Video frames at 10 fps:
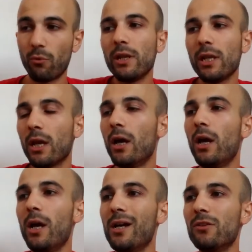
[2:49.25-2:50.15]
Quindi
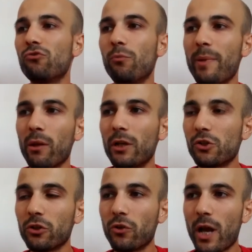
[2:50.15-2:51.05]
sul piano del
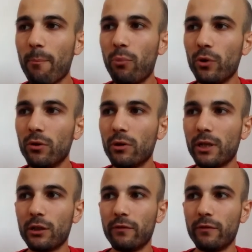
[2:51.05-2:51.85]
centrocampo io credo